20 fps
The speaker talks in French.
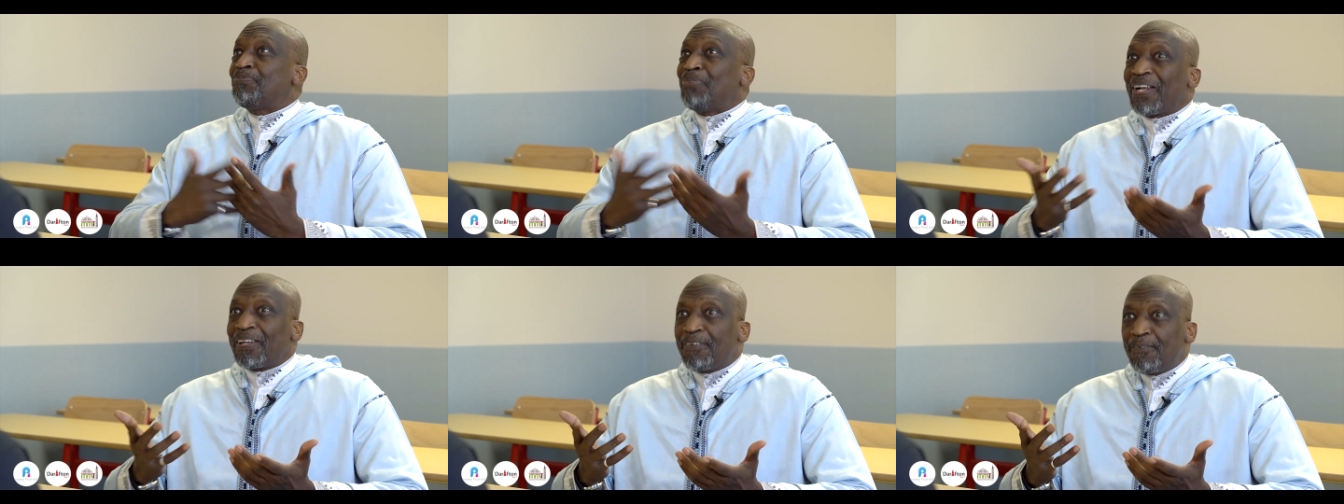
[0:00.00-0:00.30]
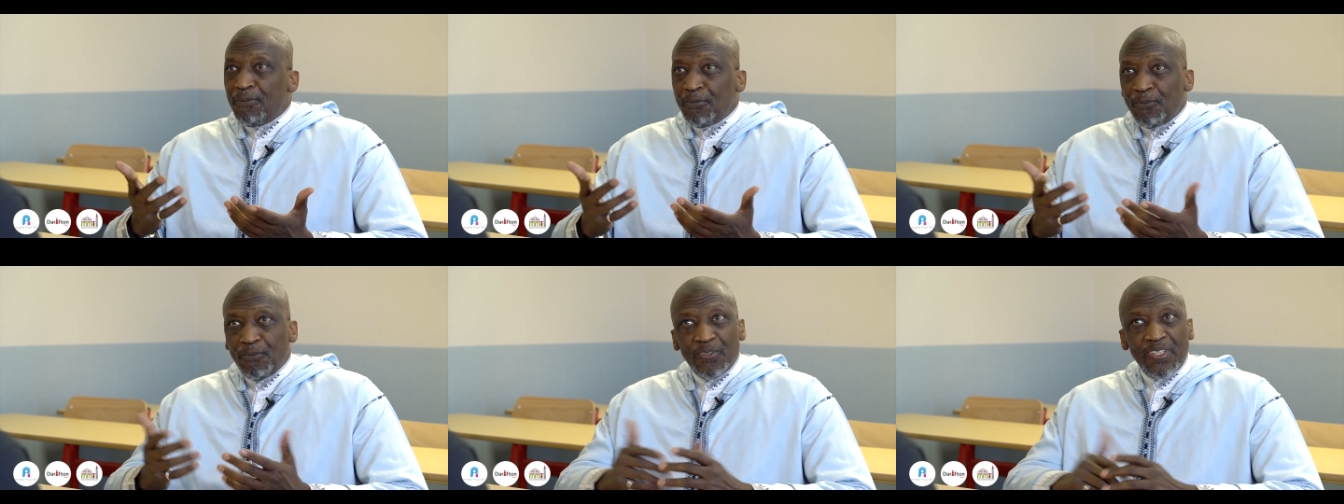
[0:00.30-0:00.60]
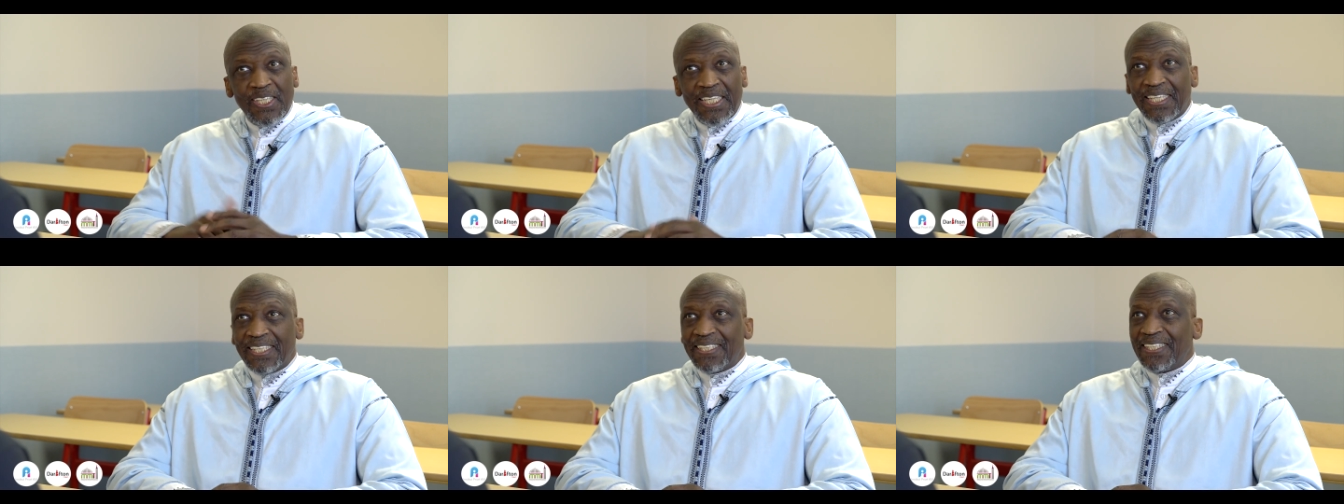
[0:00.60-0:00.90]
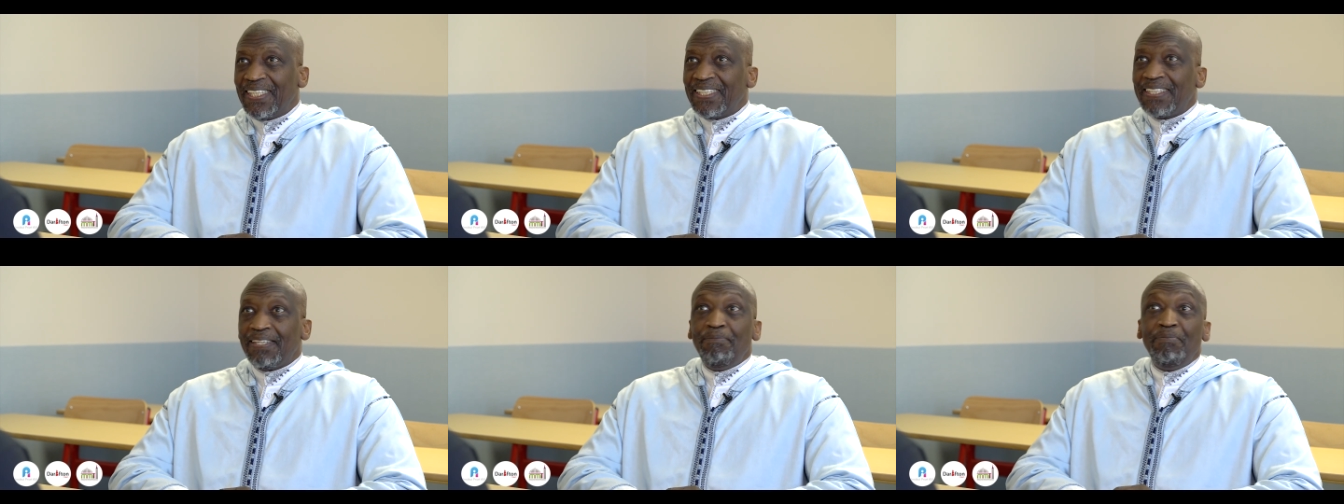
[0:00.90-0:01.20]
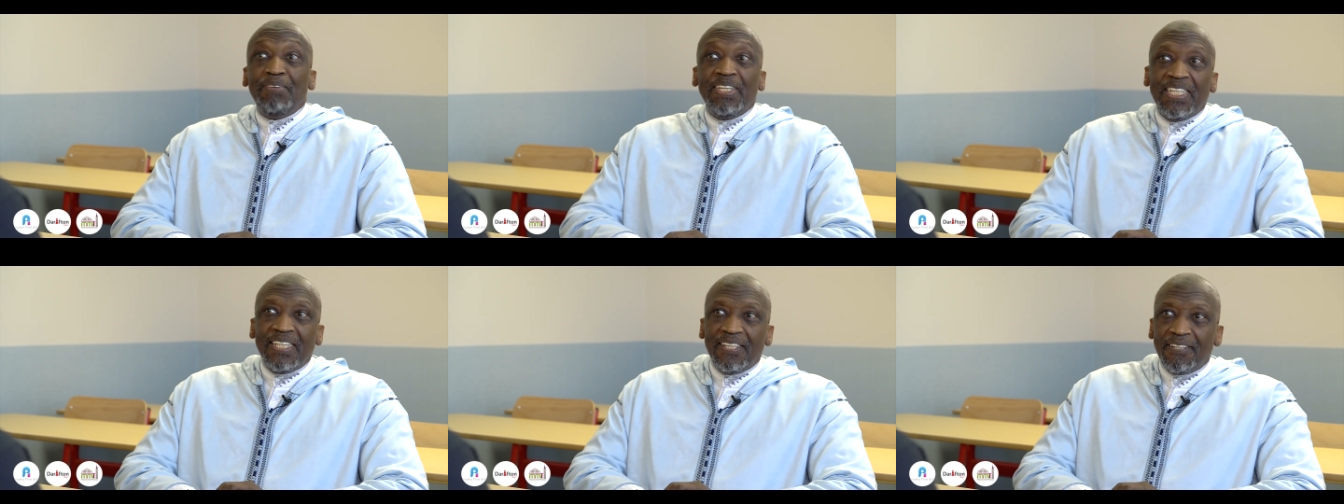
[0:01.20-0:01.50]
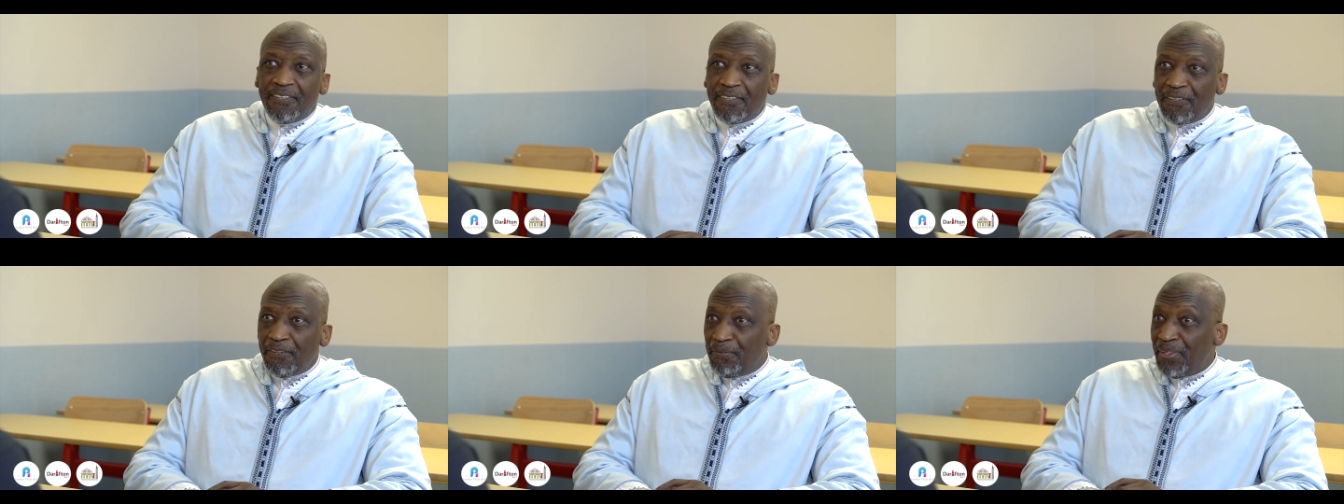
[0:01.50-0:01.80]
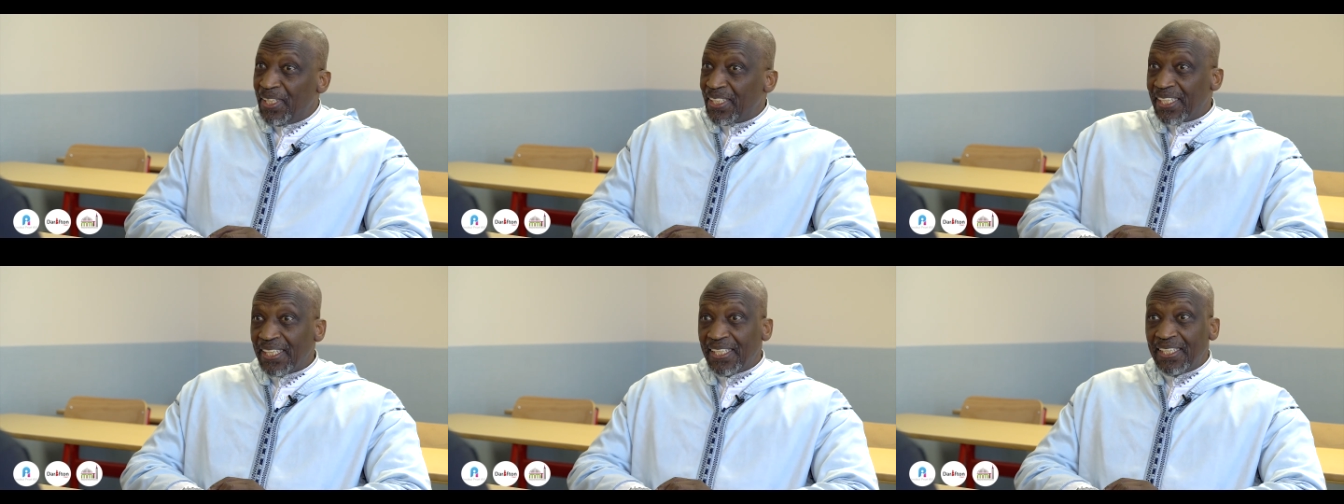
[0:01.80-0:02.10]
parcouru des, des, milliers de
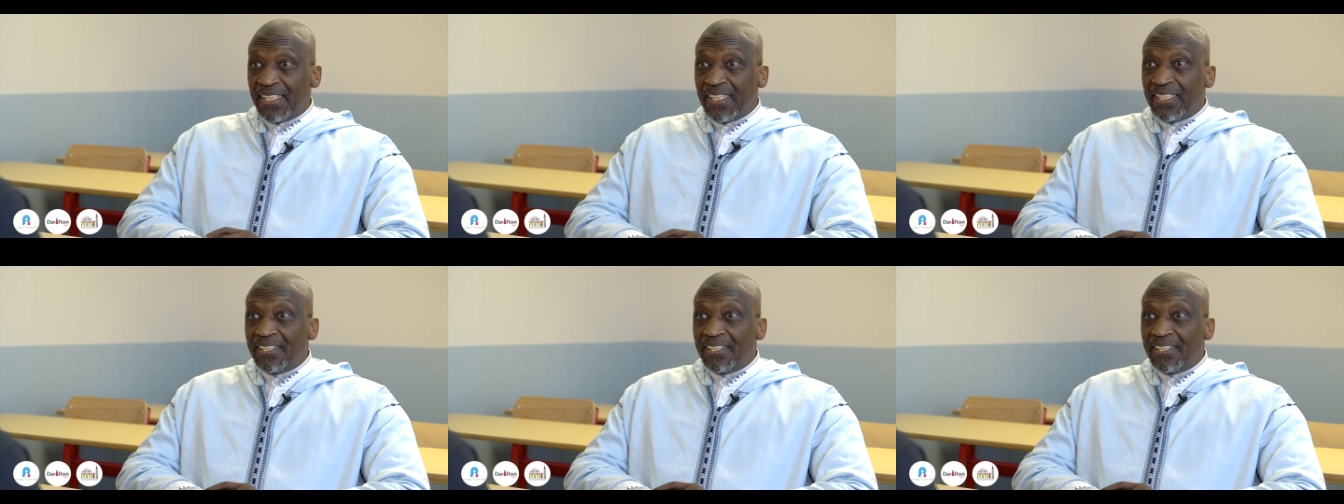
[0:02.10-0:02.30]
kilomètres,